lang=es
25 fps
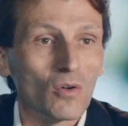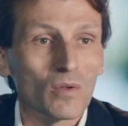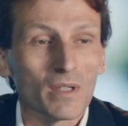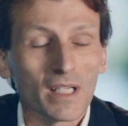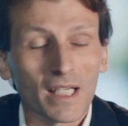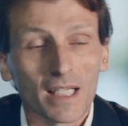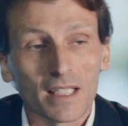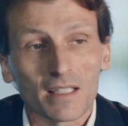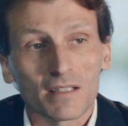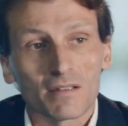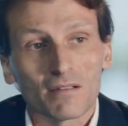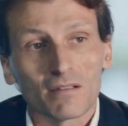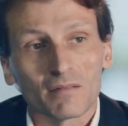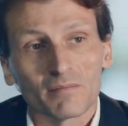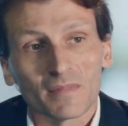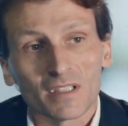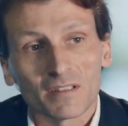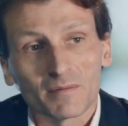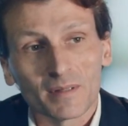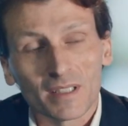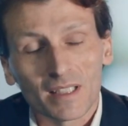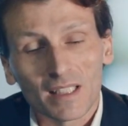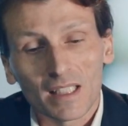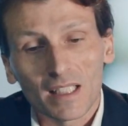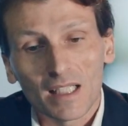o una gestión
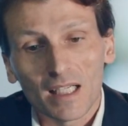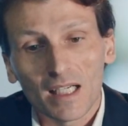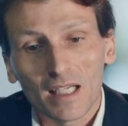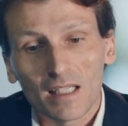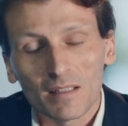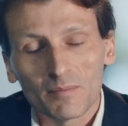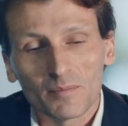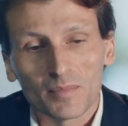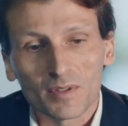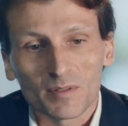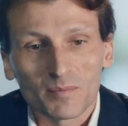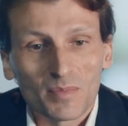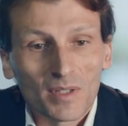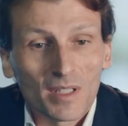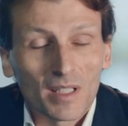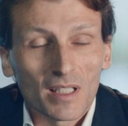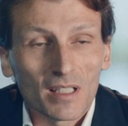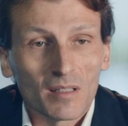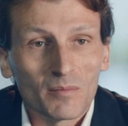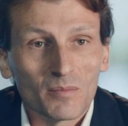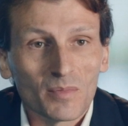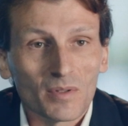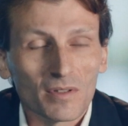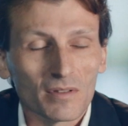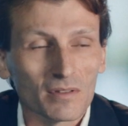más vertical, pues por
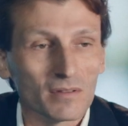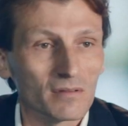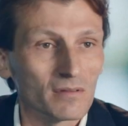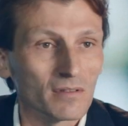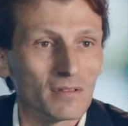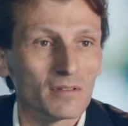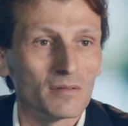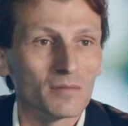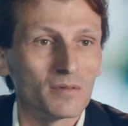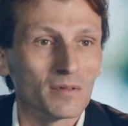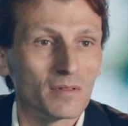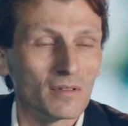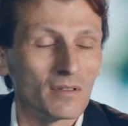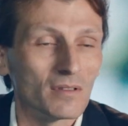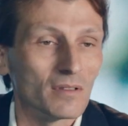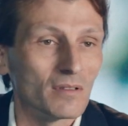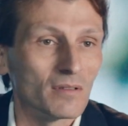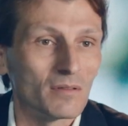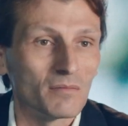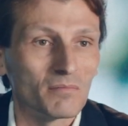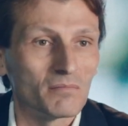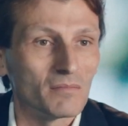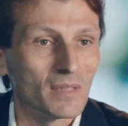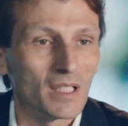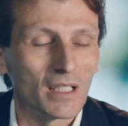ejemplo,
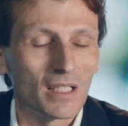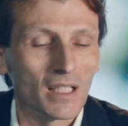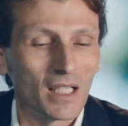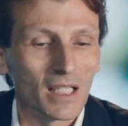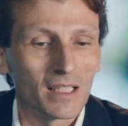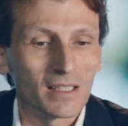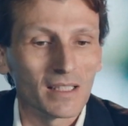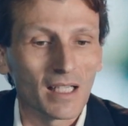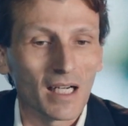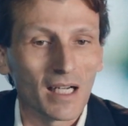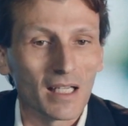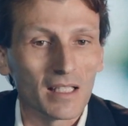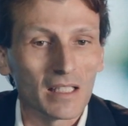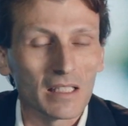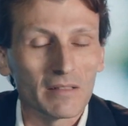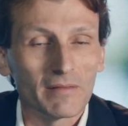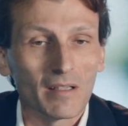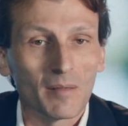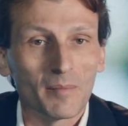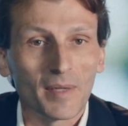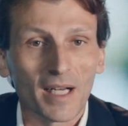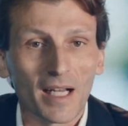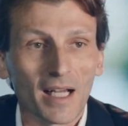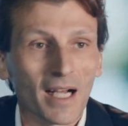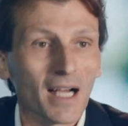como eh,
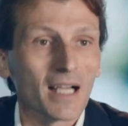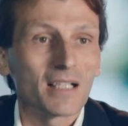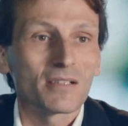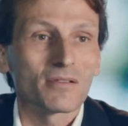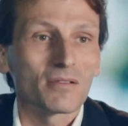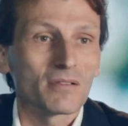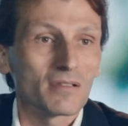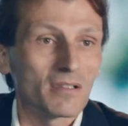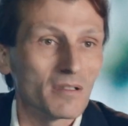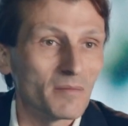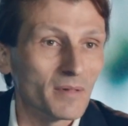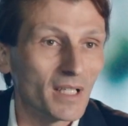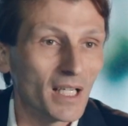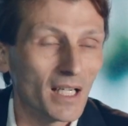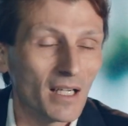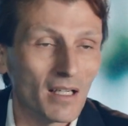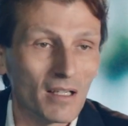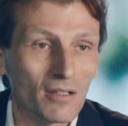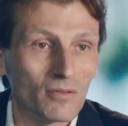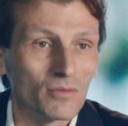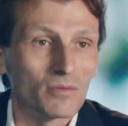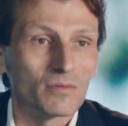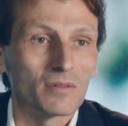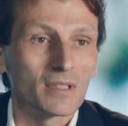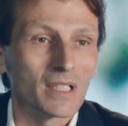alternativa para gastos de
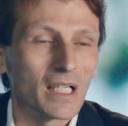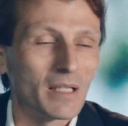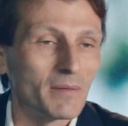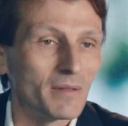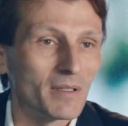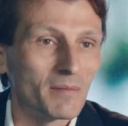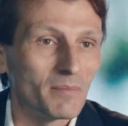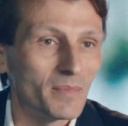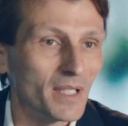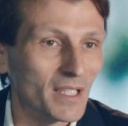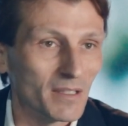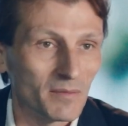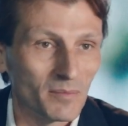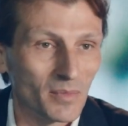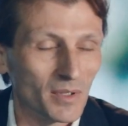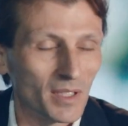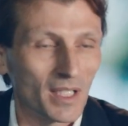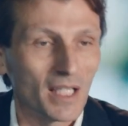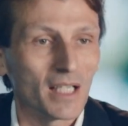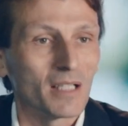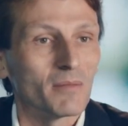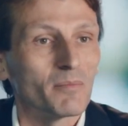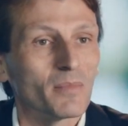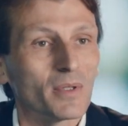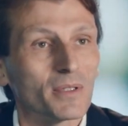viaje, un Travel Perk, por
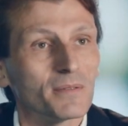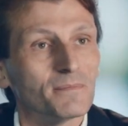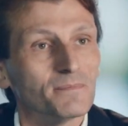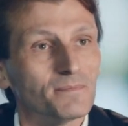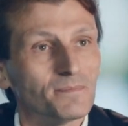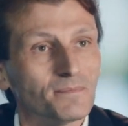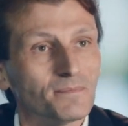ejemplo.